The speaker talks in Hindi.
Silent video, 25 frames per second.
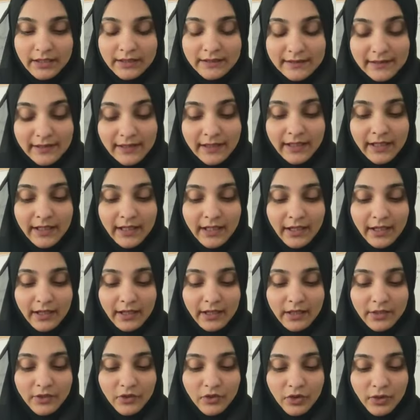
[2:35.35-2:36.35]

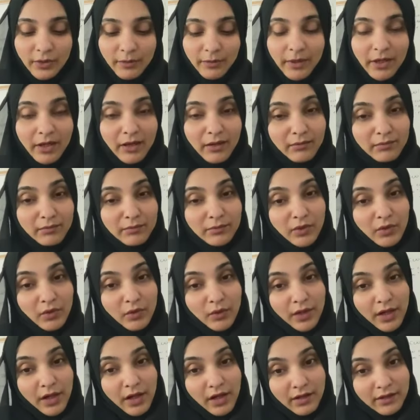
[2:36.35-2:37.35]
इसीलिए जब हम
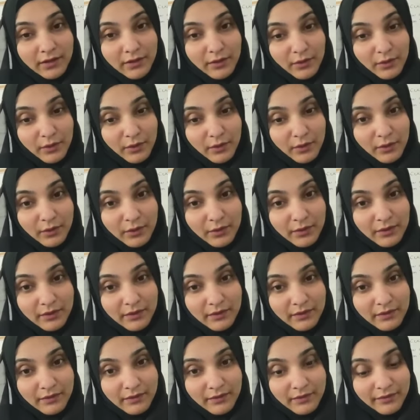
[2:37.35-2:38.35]
कुरान को
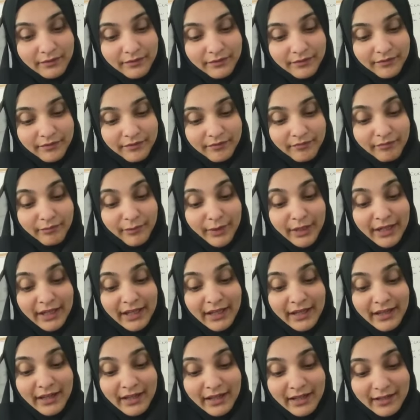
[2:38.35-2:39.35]

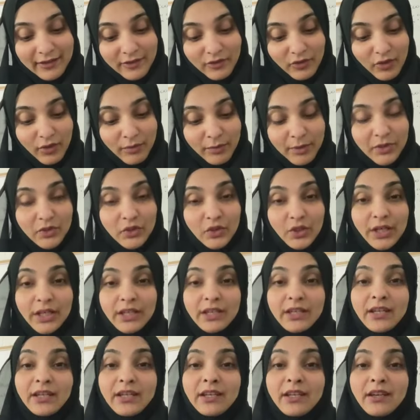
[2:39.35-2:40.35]
पढ़ें तो हमें
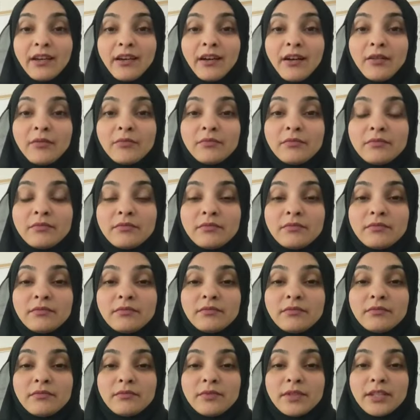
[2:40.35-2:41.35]
चाहिए कि हम
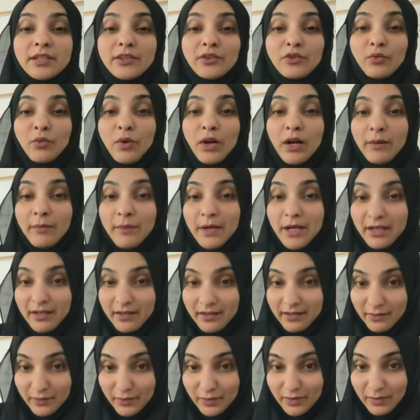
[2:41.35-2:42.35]
ये दुआ
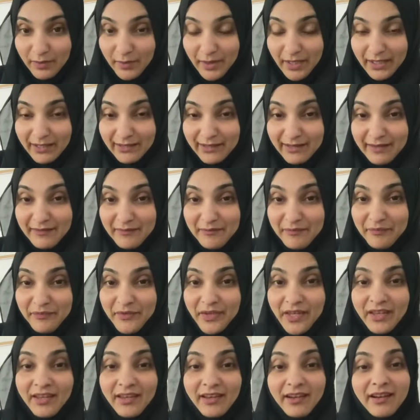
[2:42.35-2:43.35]
मांगें इससे पहले
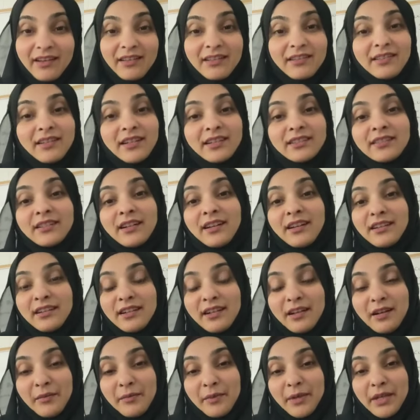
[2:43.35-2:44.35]
कि अल्लाह
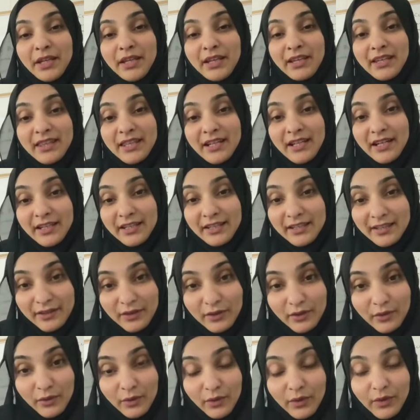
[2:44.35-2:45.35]
ताला हमें
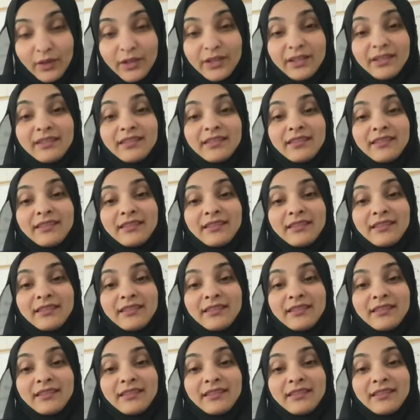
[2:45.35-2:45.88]
हिदायत और